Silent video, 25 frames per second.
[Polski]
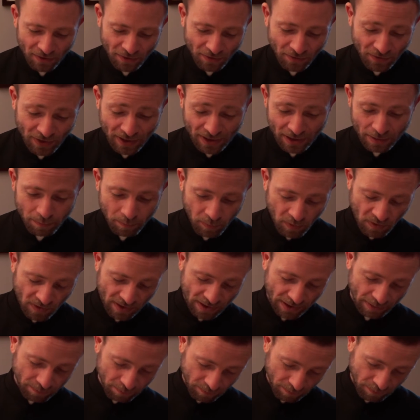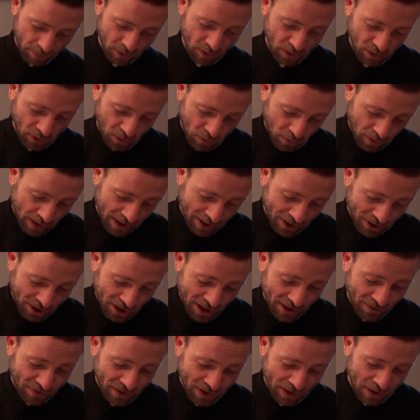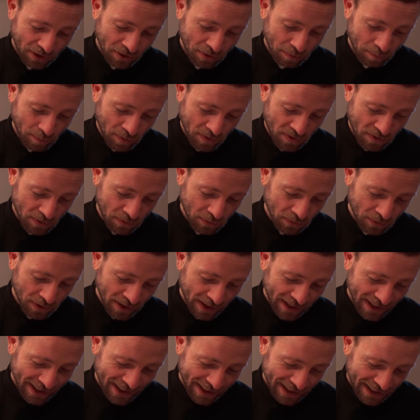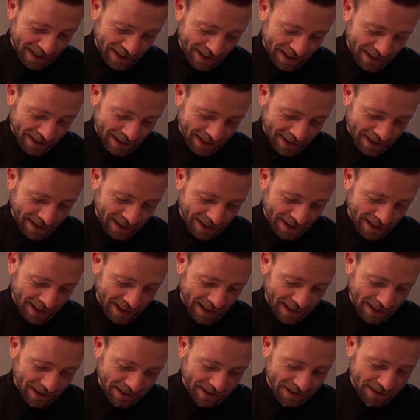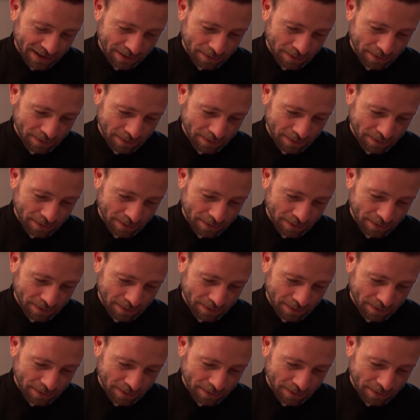Wielkim Postem, bo to druga niedziela Wielkiego Postu, e, a e,